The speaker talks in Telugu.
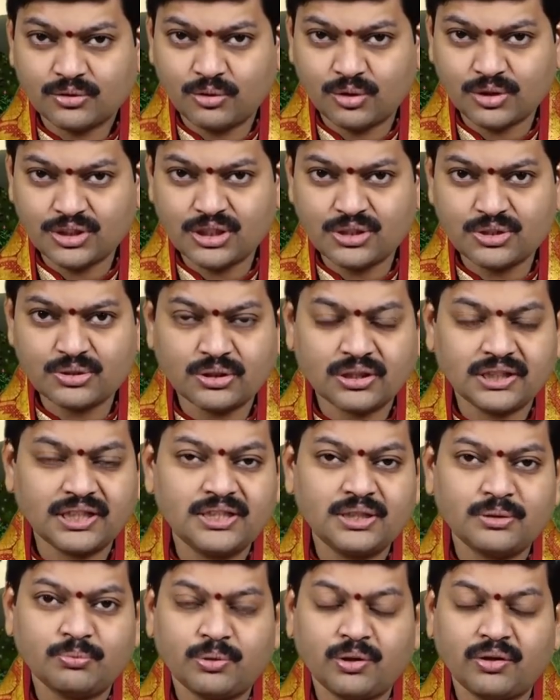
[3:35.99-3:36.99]

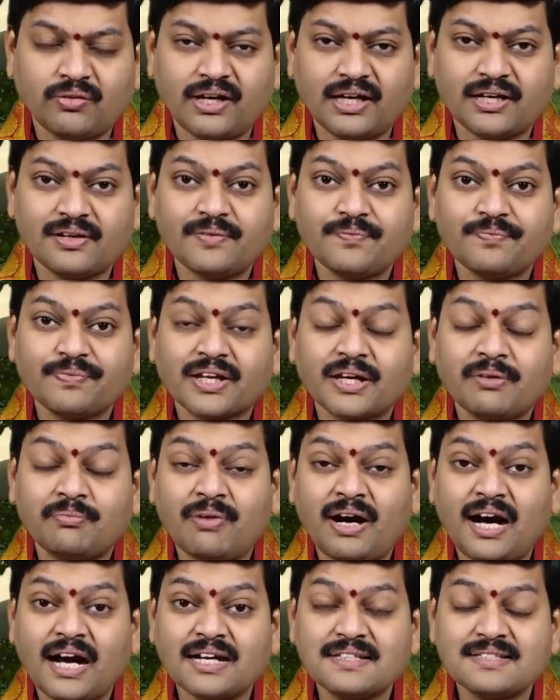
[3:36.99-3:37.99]
గోచరిస్తున్నదని చెప్పుకోవాలి
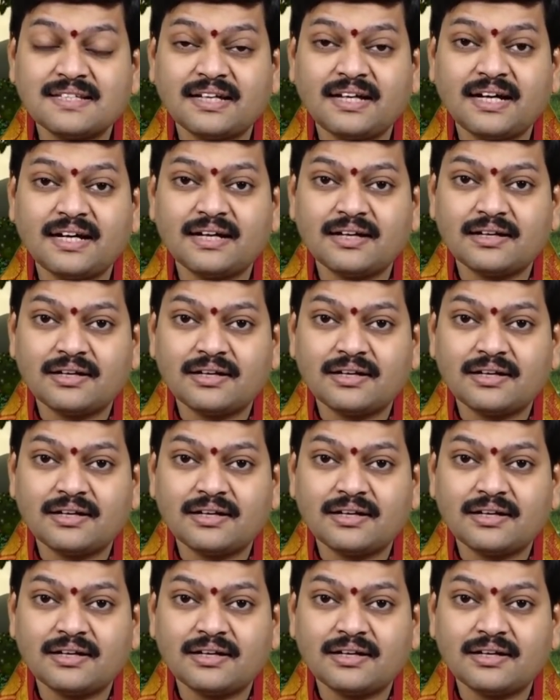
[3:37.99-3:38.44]
మానసిక